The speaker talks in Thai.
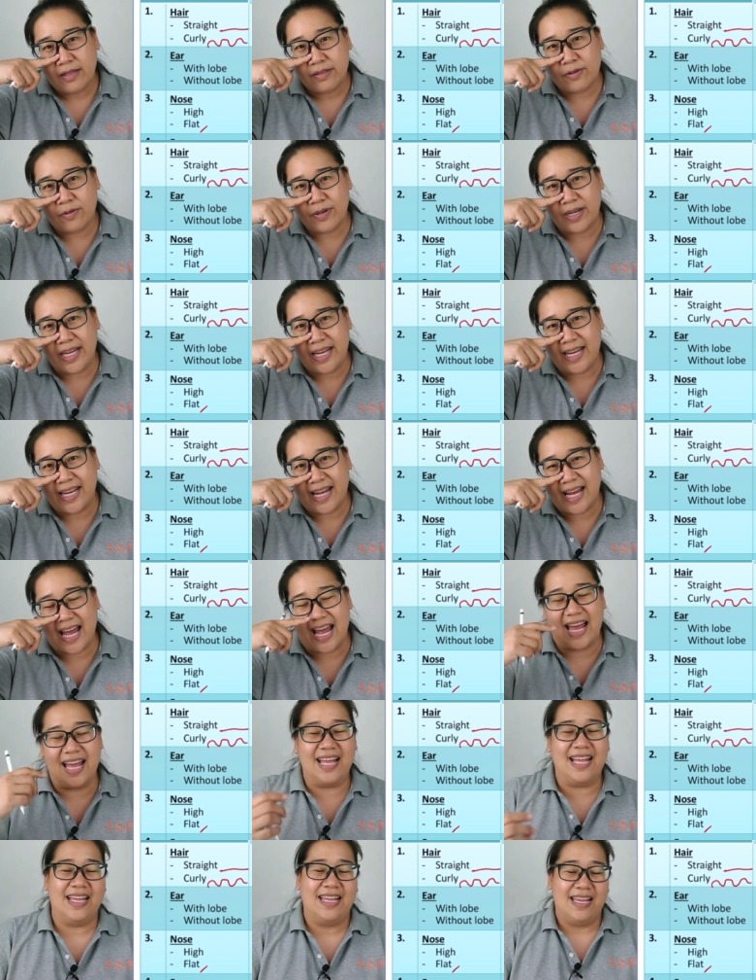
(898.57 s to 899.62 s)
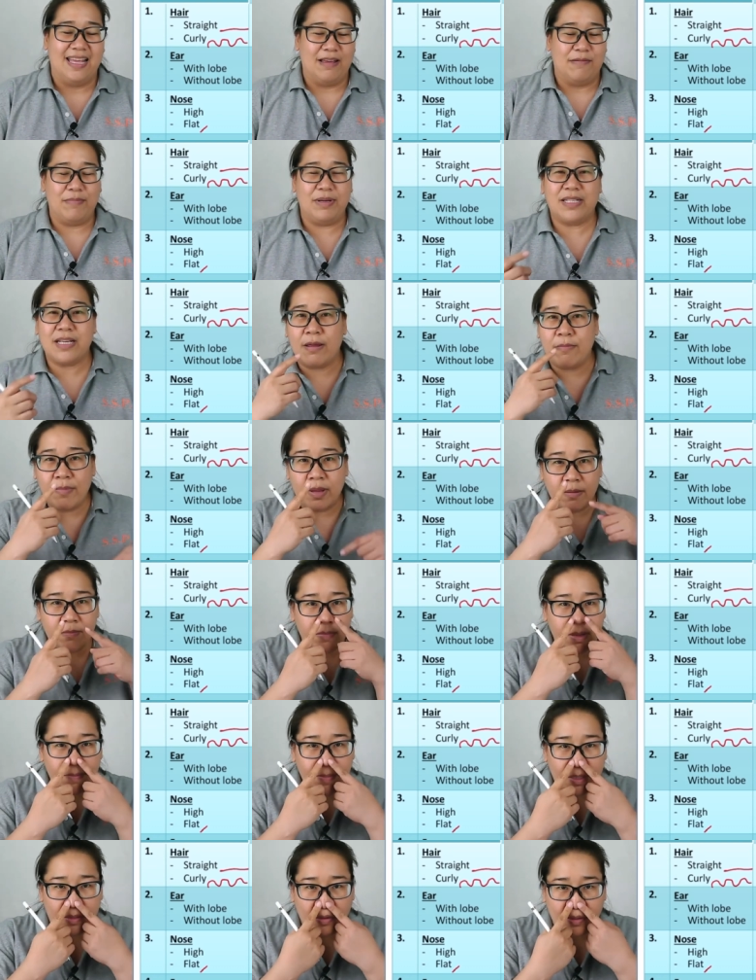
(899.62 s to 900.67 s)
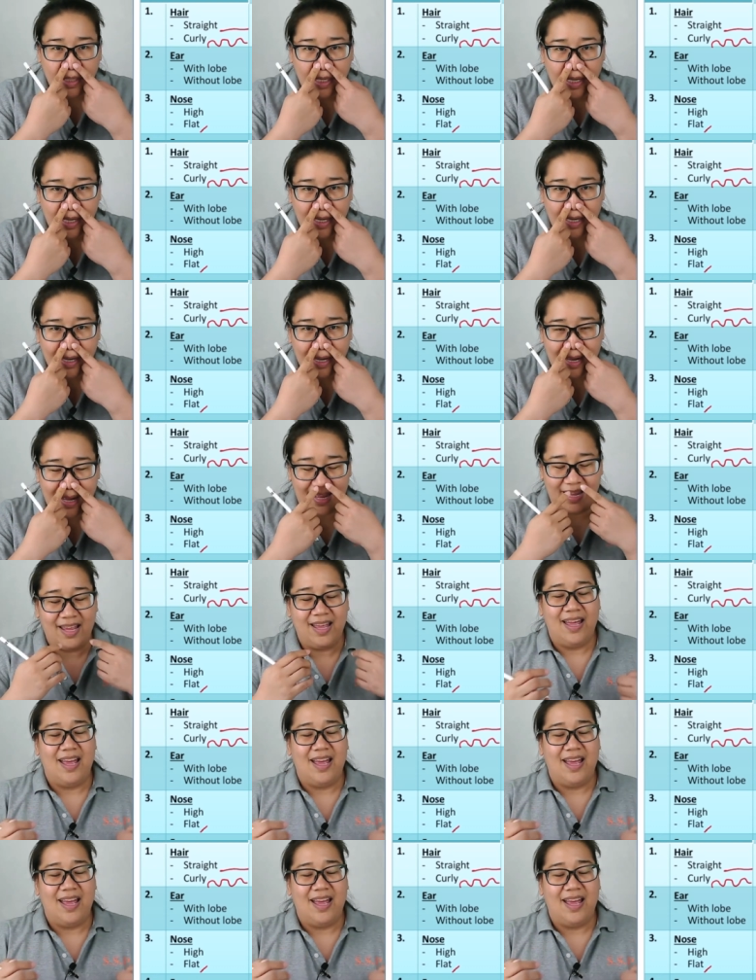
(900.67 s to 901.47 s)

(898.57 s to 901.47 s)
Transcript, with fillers: ตรงนี้นะคะ ไม่ใช่ไม่ไม่มีตรงนี้นะคะ